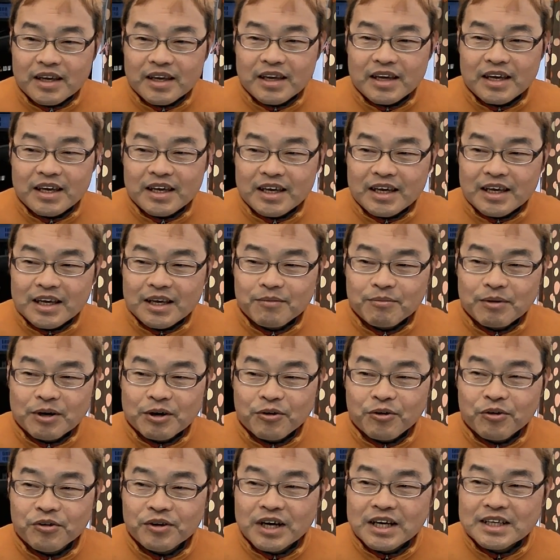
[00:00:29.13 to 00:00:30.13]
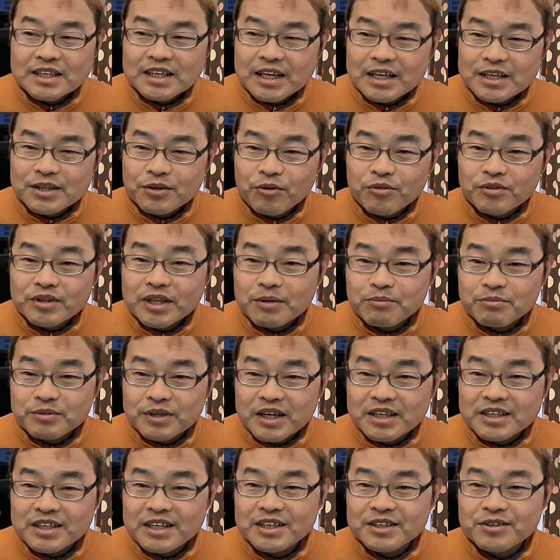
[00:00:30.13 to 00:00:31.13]
えー、まあ、このあたりどんな
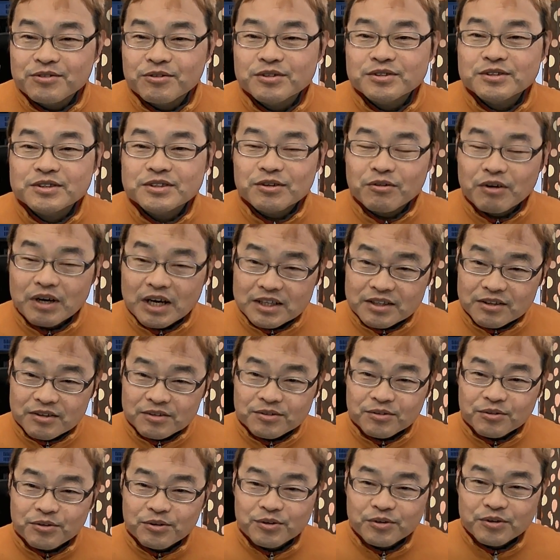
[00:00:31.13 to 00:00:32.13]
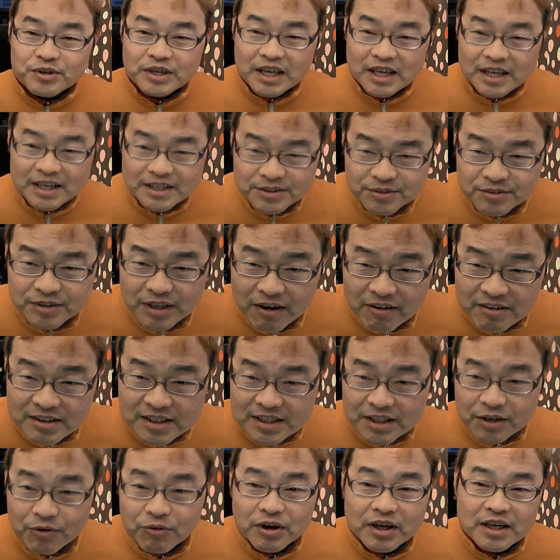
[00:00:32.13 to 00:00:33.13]
プランニングをするのかというところをね、ちょっと合わせ
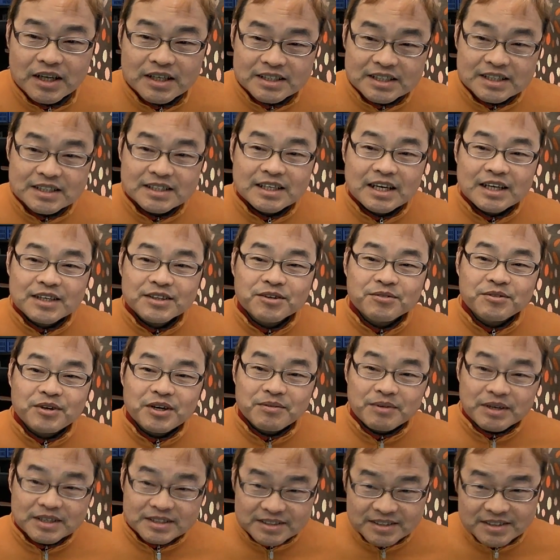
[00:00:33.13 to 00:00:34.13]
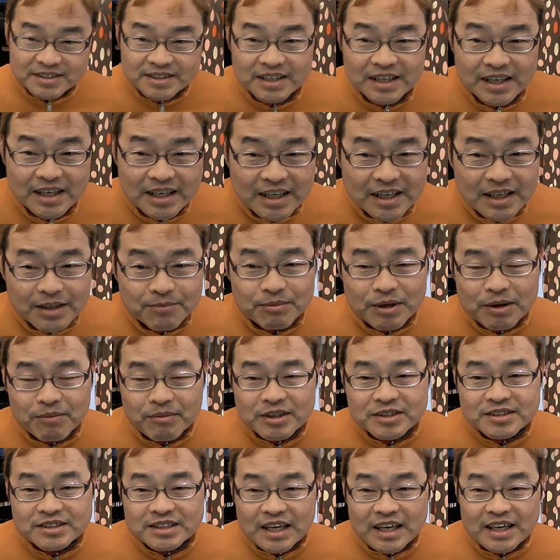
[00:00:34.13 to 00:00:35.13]
てお話ししたいと思います。まあ、
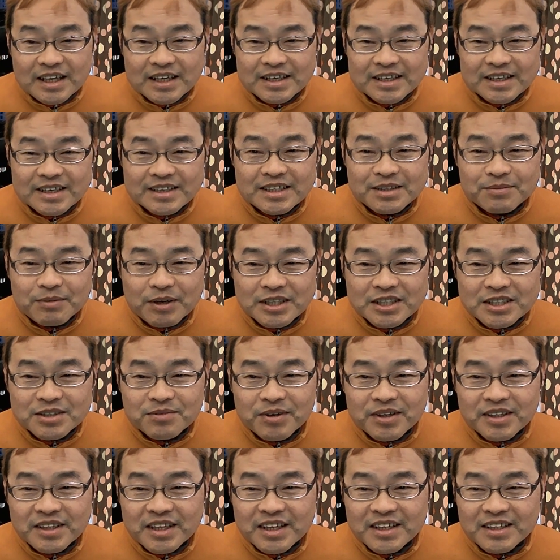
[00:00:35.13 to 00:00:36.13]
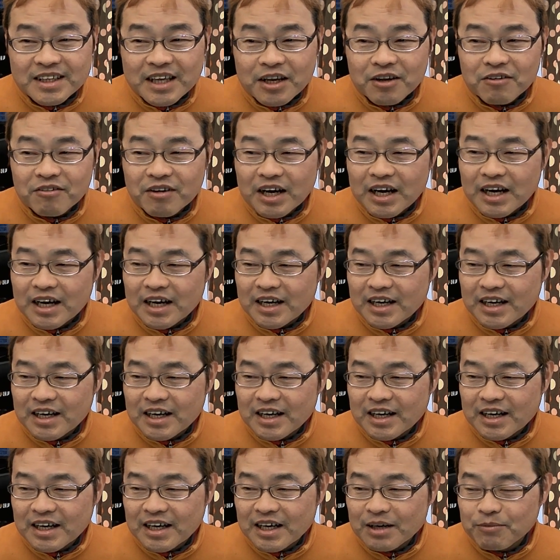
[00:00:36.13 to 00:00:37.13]
まずね、一番致命的なのは、
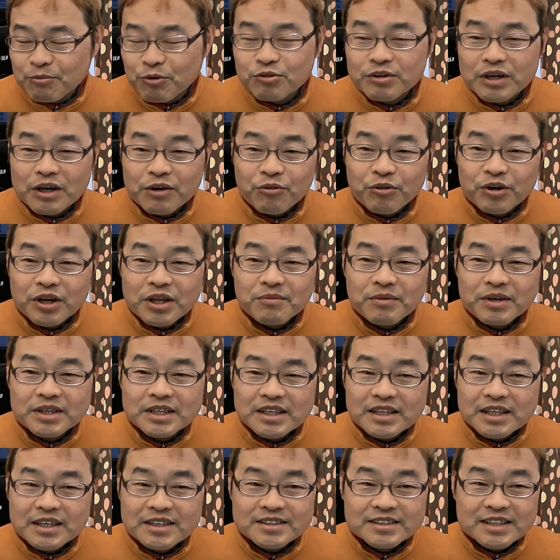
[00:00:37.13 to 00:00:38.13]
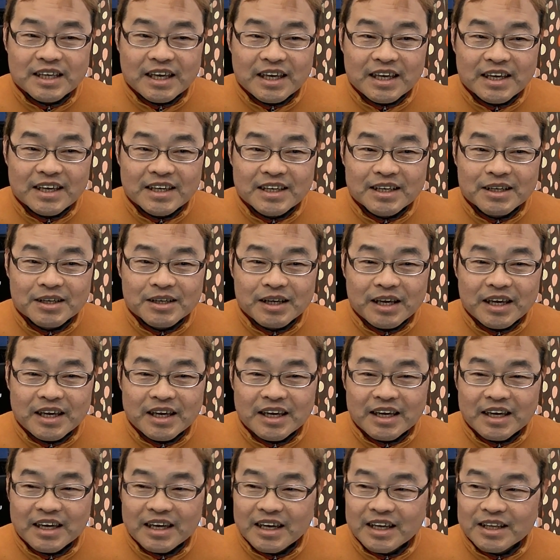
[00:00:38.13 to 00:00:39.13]
あ僕がこれまでですね、
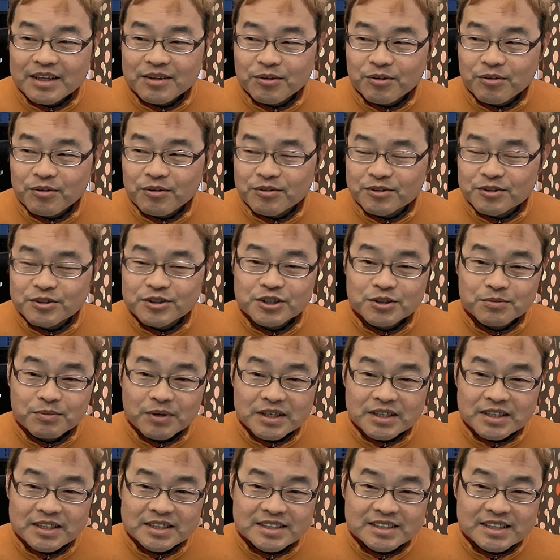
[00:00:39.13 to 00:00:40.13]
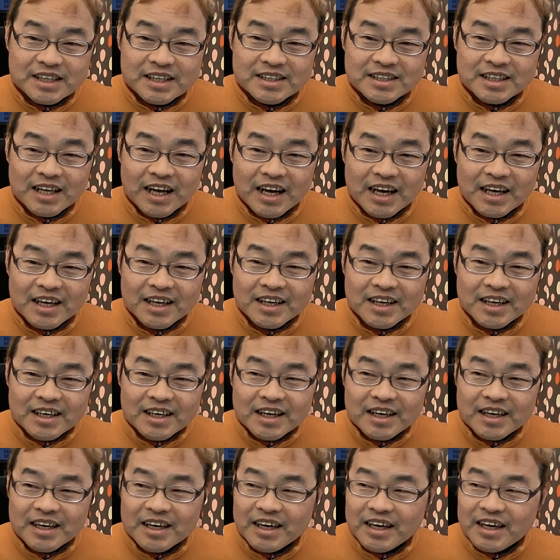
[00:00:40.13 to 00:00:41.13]
えっ、ー、と、お勧めしてきた、
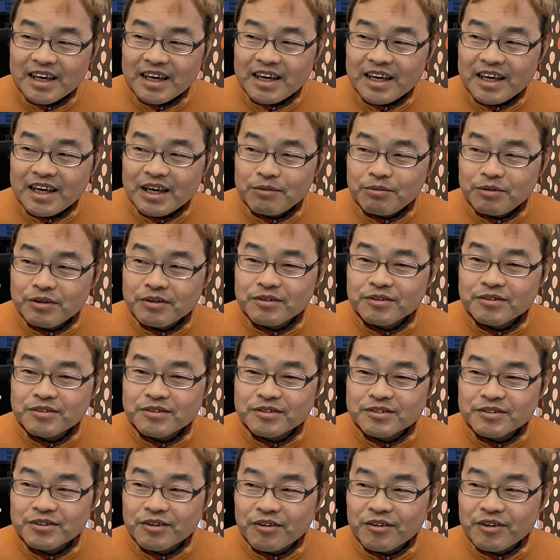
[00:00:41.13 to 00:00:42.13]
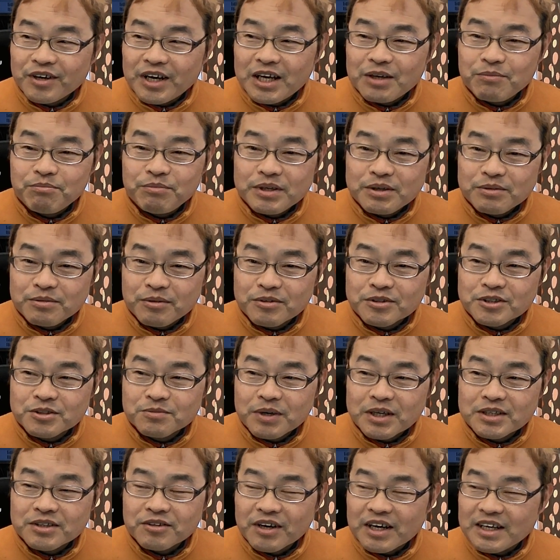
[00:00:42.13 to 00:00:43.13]
えー、フュージョン IP
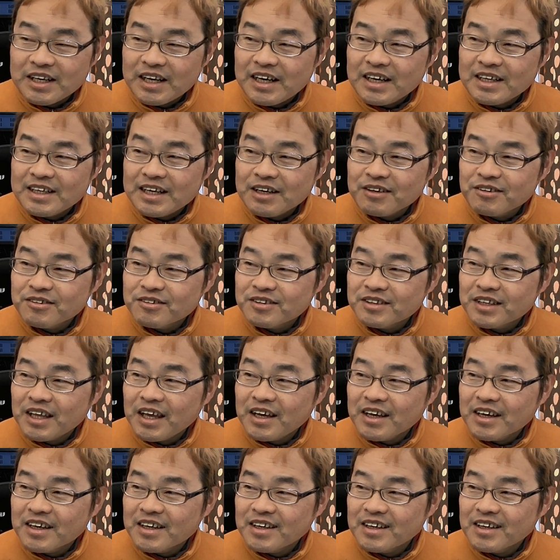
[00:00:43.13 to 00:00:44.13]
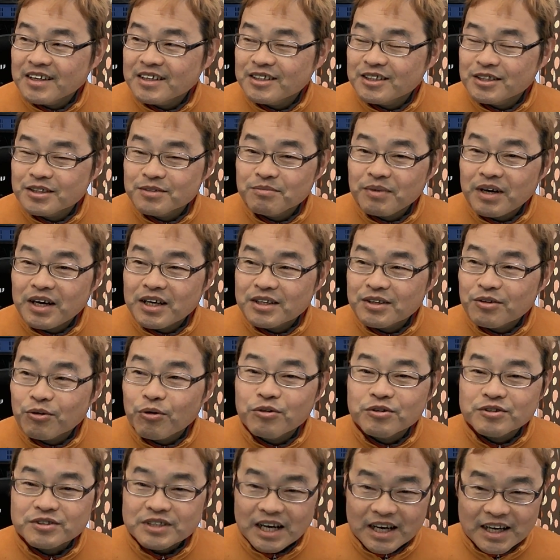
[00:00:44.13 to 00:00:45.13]
フォンスマートかな。楽天
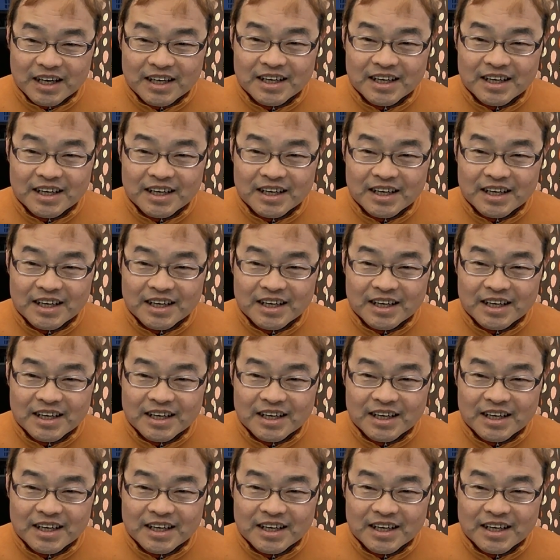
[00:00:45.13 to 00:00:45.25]
スマートオークか。